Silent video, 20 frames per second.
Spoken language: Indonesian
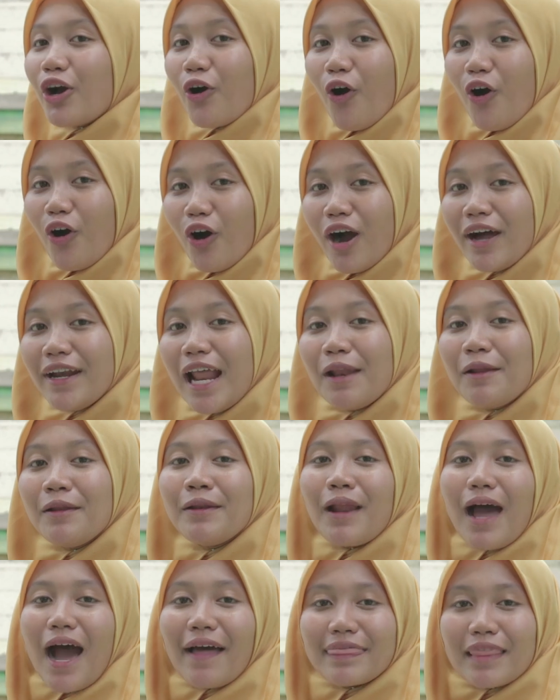kokoh dan
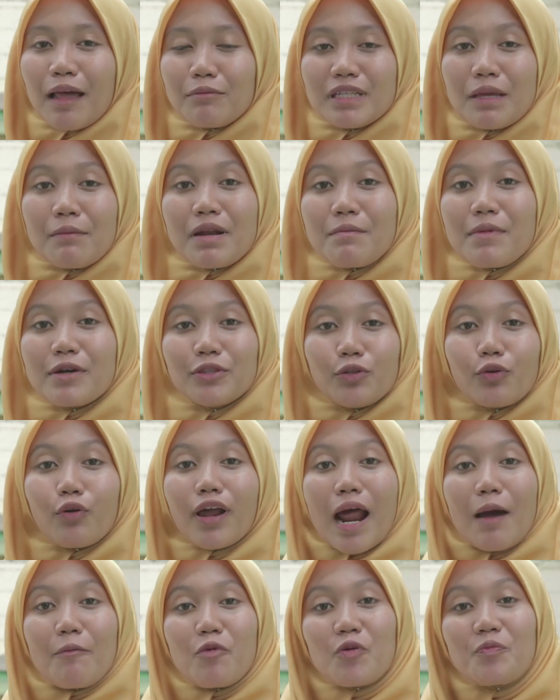atapnya berbentuk
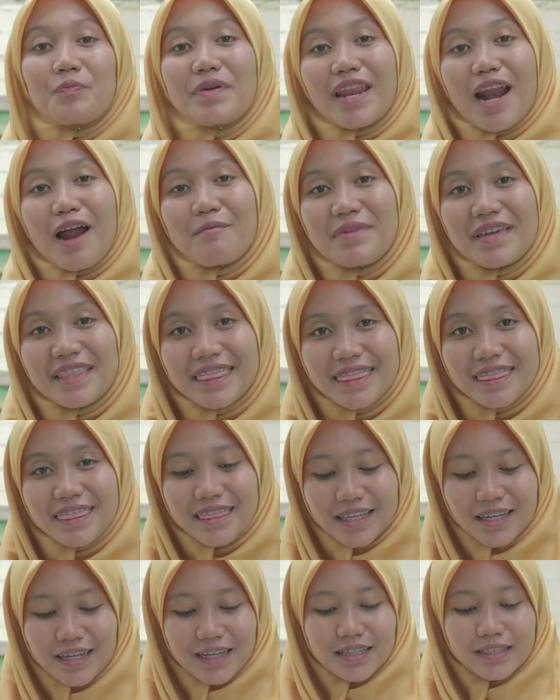rabung piramid.
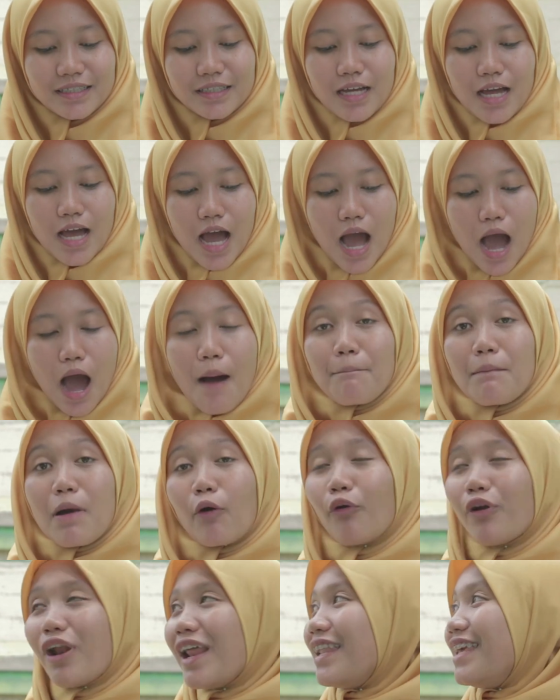
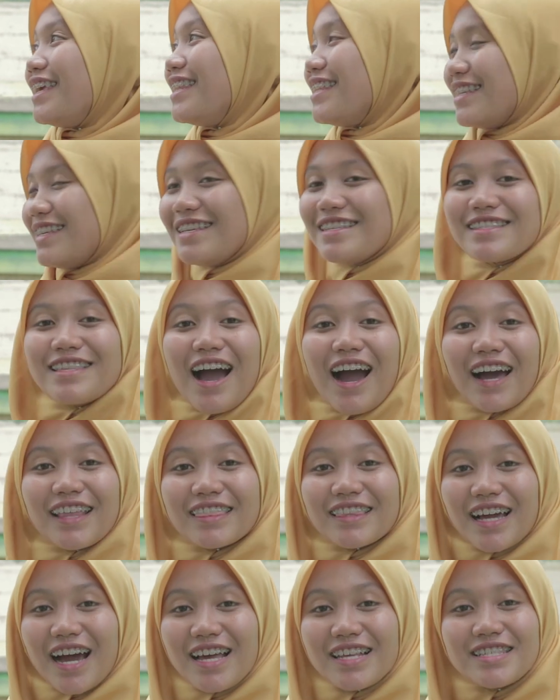Bangunan ini sangat
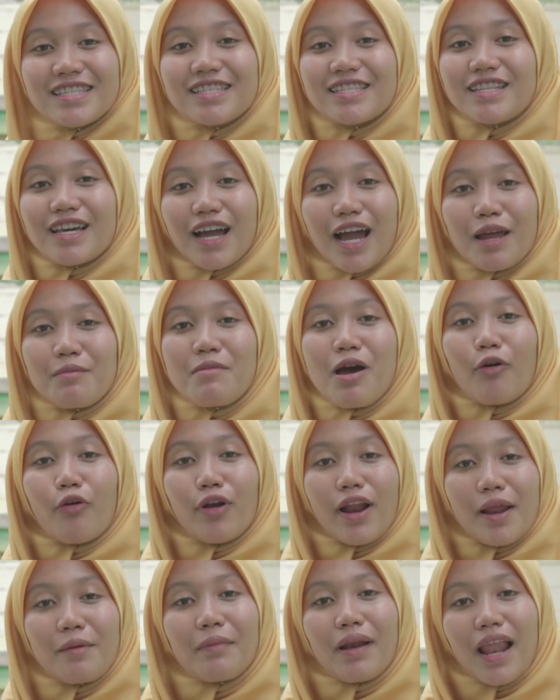khas dengan
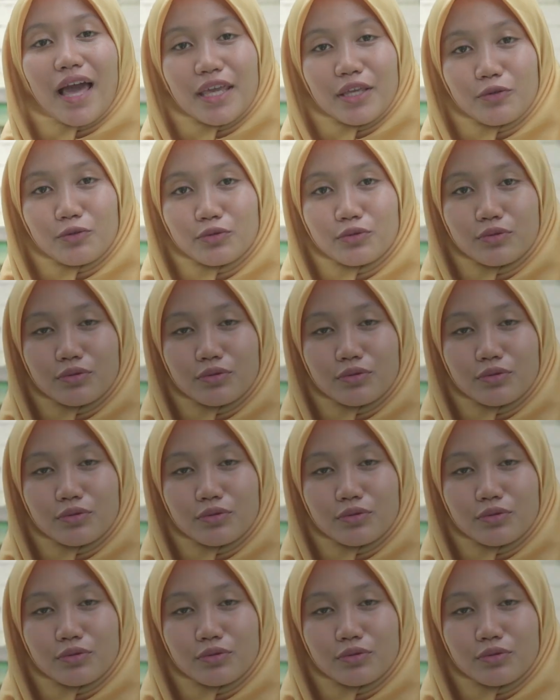bangunan Melayu.